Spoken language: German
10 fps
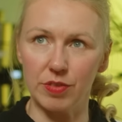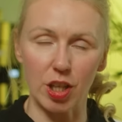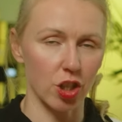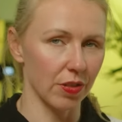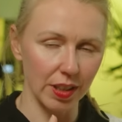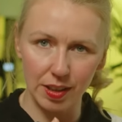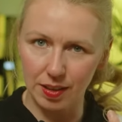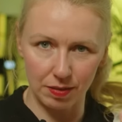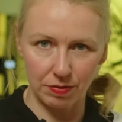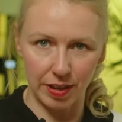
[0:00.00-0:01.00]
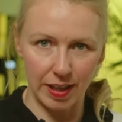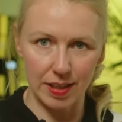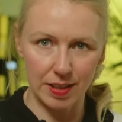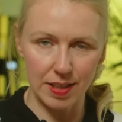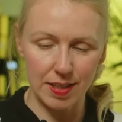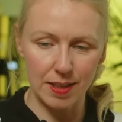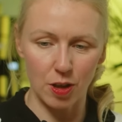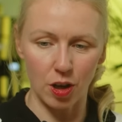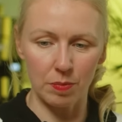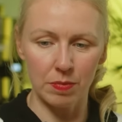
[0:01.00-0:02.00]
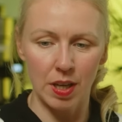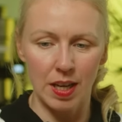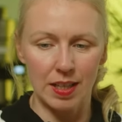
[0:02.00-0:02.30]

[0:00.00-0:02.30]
ja schwierigen Verhältnissen kommen,